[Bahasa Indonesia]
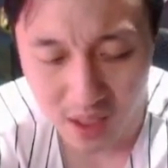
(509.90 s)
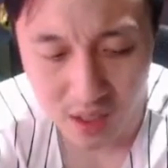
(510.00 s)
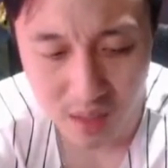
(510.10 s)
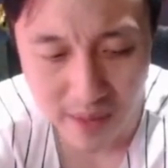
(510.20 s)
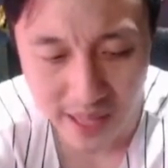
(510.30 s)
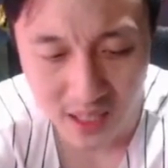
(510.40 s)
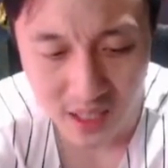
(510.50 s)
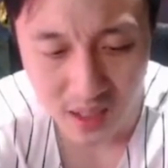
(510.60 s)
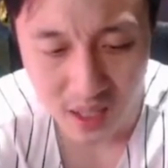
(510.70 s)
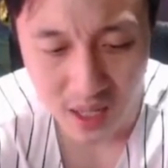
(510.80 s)
jadi mati
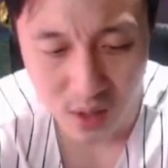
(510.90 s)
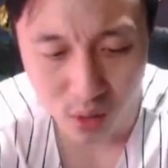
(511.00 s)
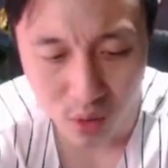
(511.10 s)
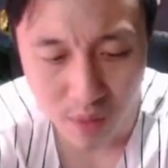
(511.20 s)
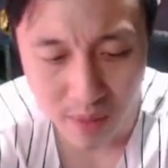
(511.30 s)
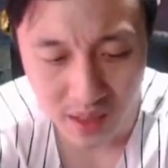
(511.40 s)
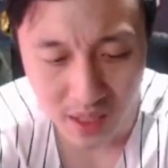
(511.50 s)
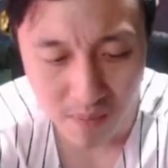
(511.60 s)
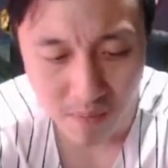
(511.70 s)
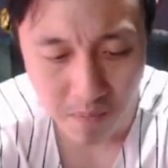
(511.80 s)
terus, gue udah mati
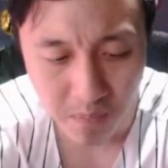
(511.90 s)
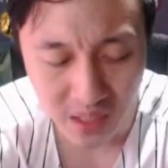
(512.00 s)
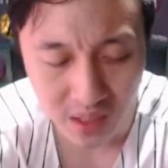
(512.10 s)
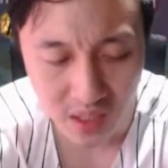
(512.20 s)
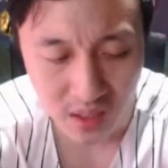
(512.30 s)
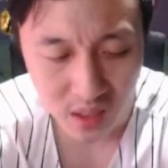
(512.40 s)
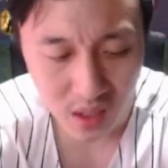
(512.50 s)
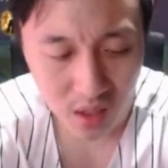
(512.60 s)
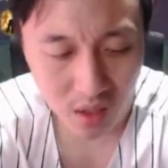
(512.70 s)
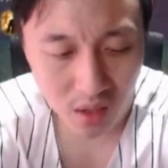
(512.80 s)
empat guys.
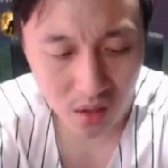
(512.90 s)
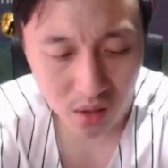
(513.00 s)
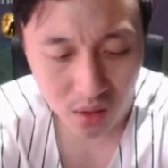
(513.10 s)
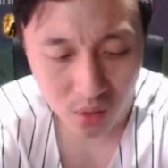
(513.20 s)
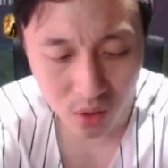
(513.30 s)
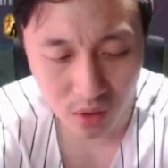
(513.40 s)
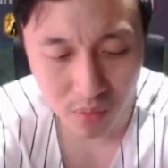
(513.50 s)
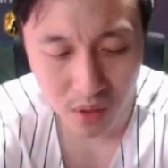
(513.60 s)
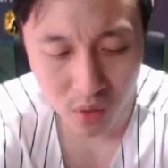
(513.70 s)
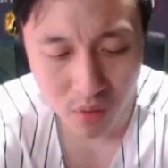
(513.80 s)
Kok
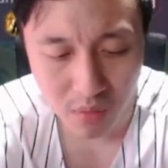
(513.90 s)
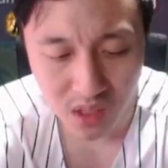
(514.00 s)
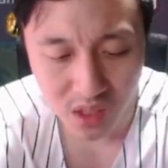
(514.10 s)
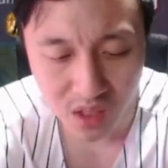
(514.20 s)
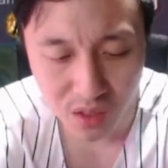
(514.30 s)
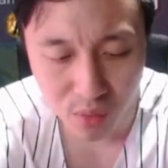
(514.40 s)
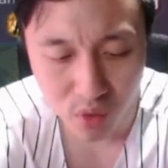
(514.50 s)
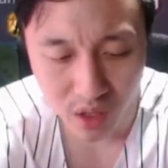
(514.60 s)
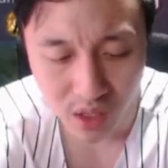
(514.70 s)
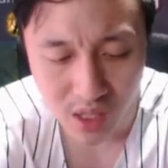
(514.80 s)
temen gue miskin
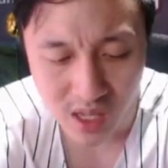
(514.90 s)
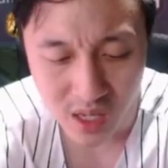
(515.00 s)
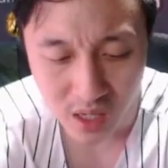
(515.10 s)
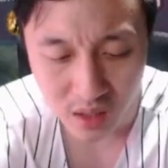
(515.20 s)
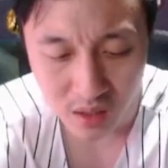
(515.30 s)
sebuah gini ya?